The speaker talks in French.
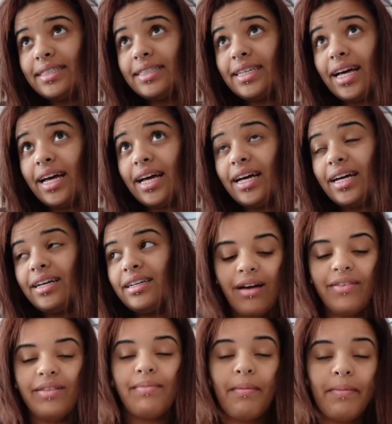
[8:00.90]
ça,
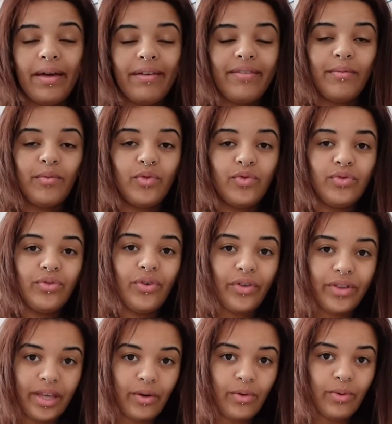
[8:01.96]
en fait, ma mère va me
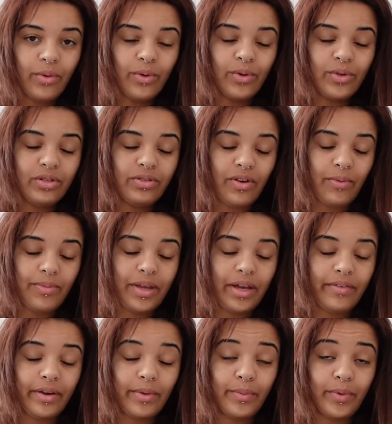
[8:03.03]
coudre des hauts que je vais emmener
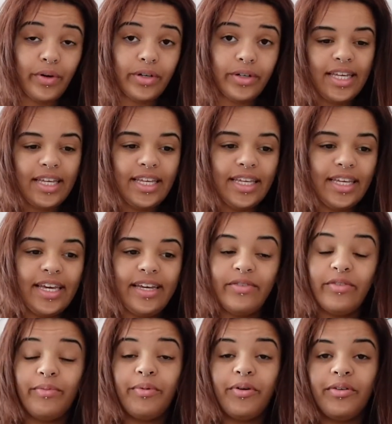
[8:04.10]
avec moi. Et elle
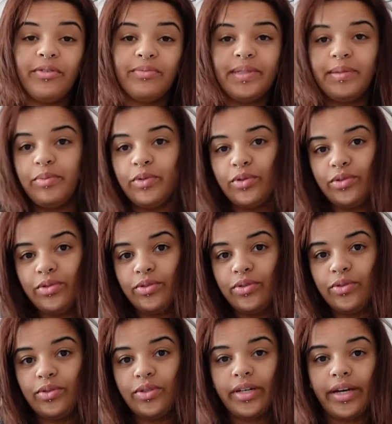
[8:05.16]
doit prendre mes
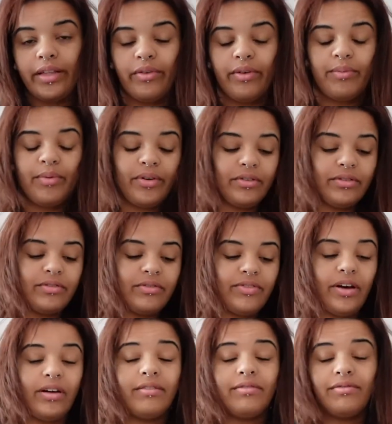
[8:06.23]
mesures, elle doit prendre...
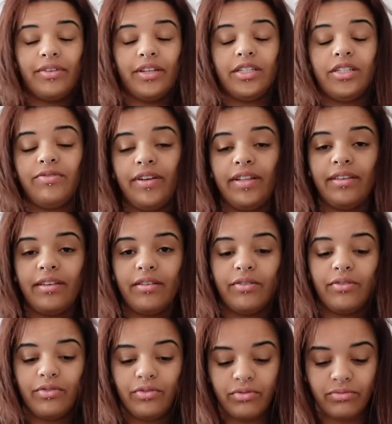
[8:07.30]
Enfin, en fait, je vais être
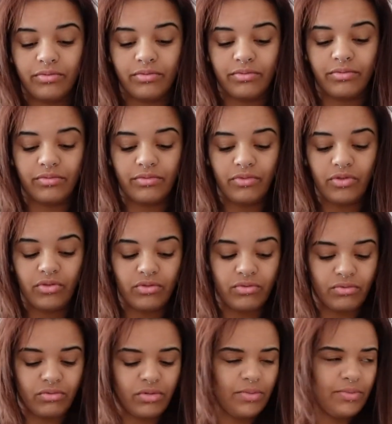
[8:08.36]
euh, son...
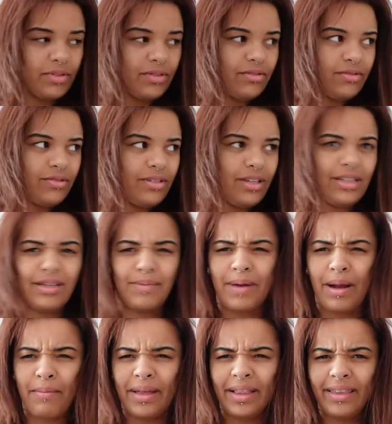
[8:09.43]
ça
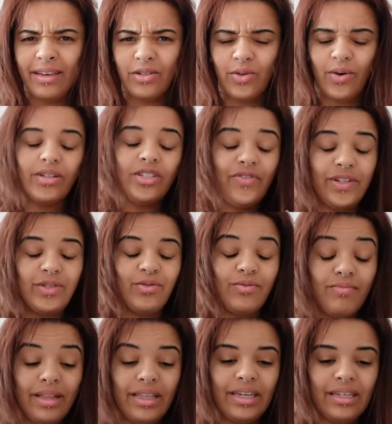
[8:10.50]
s'appelle un mannequin, je crois. Je vais être son
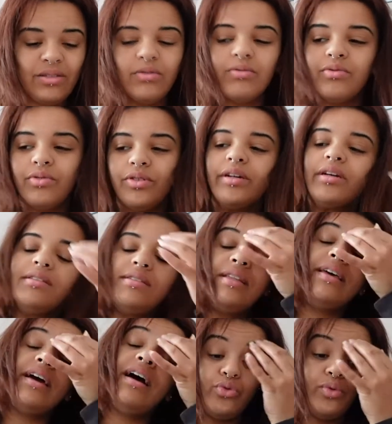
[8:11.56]
mannequin de couture,
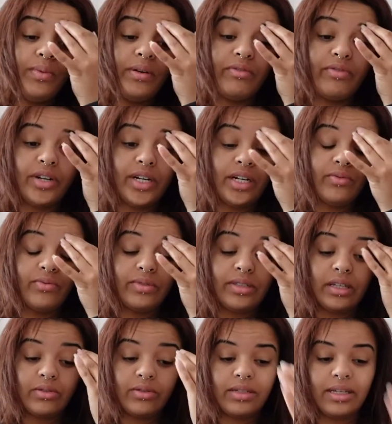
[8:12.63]
etc. bah voilà, donc
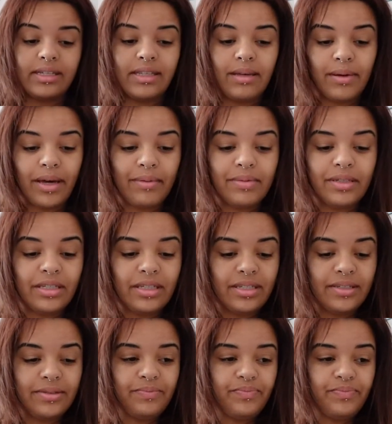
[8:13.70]
ça, ce sera cet après-midi.